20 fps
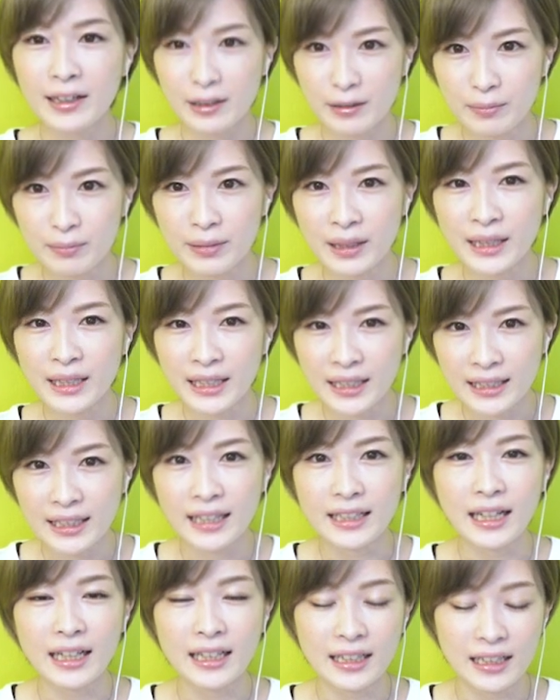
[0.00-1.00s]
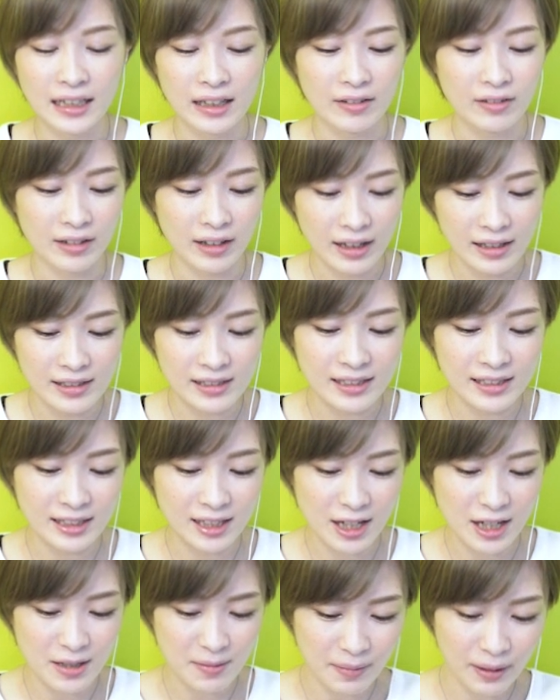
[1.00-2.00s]
運命的な何かを感じ
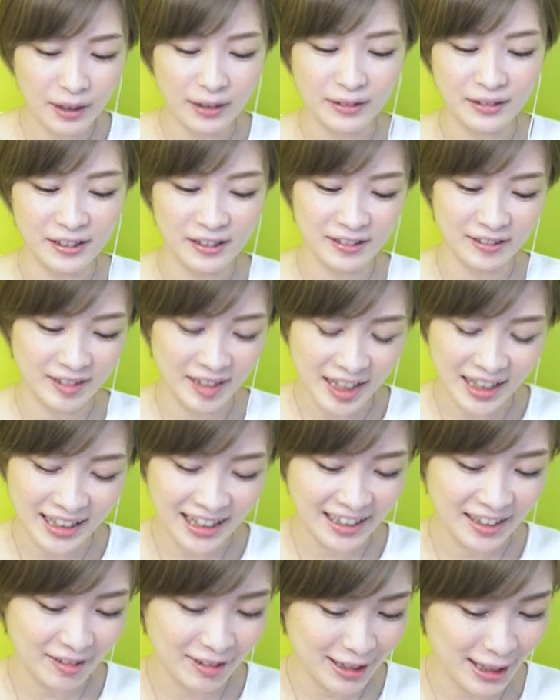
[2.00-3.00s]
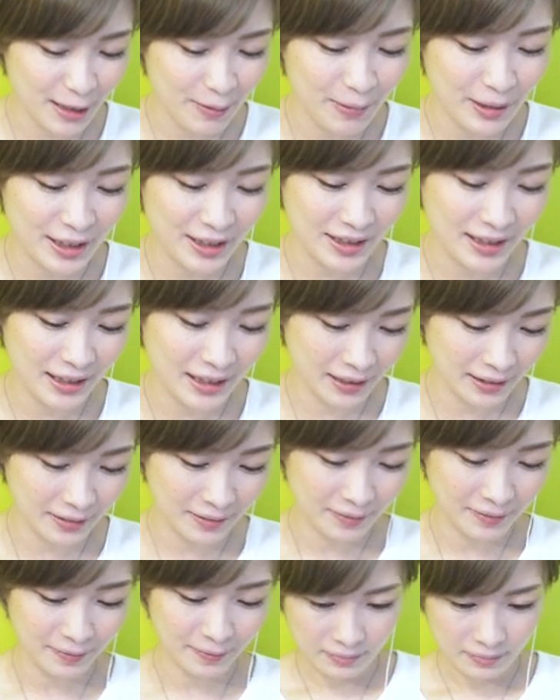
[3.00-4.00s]
てしまうという展開でございます
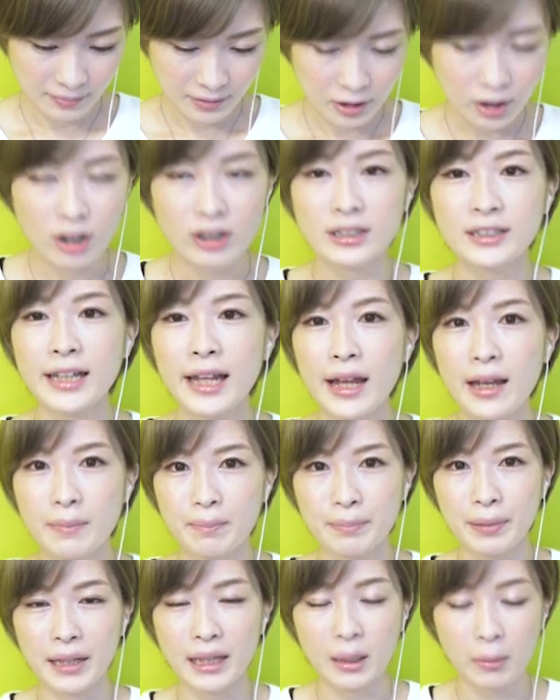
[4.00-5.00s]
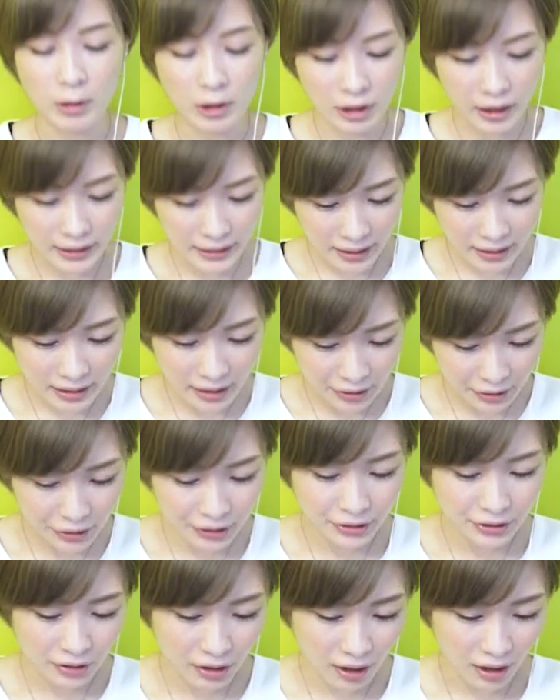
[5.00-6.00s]
ね。そして、化け物が出てく
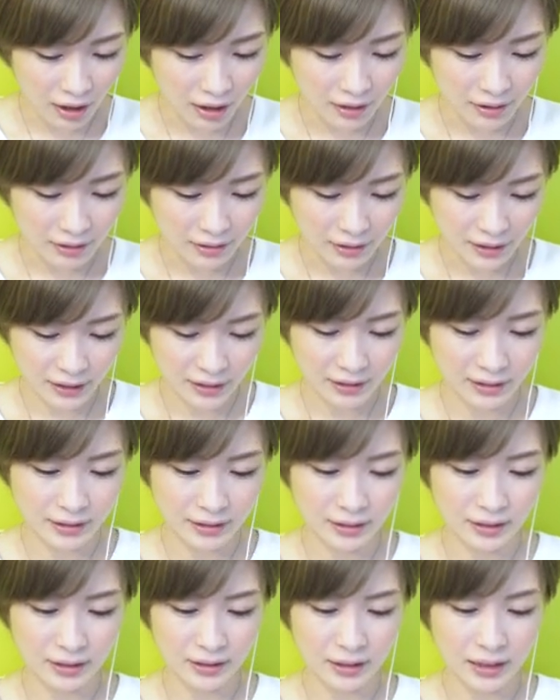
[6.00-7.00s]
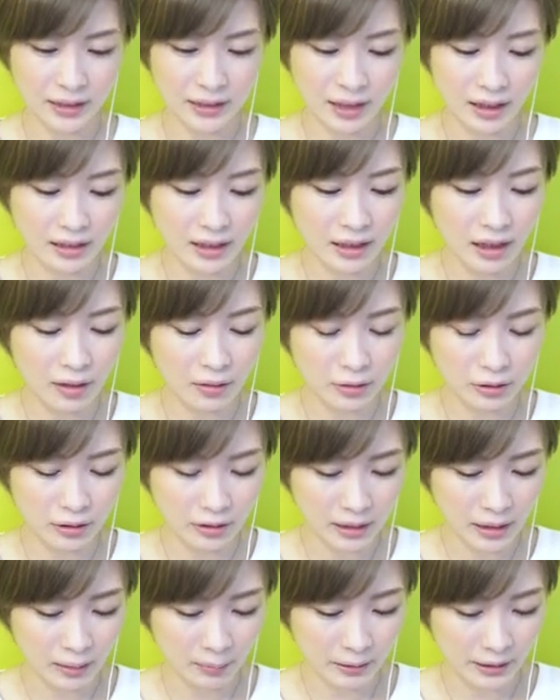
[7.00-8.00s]
ると、で、戦うこ
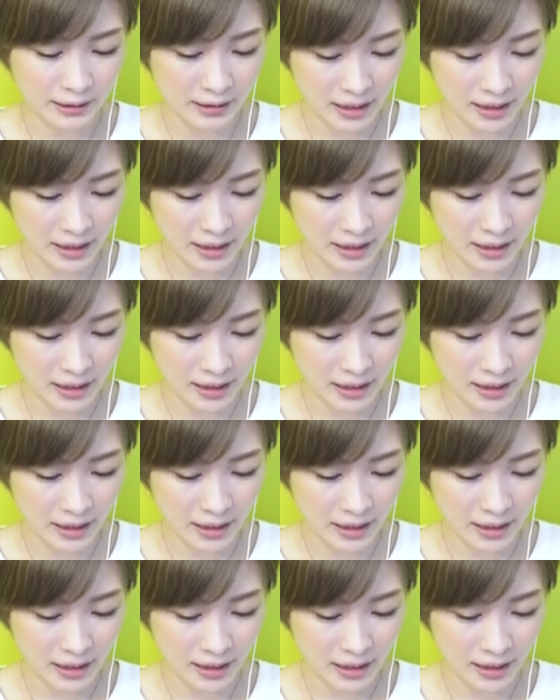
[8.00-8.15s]
とになりま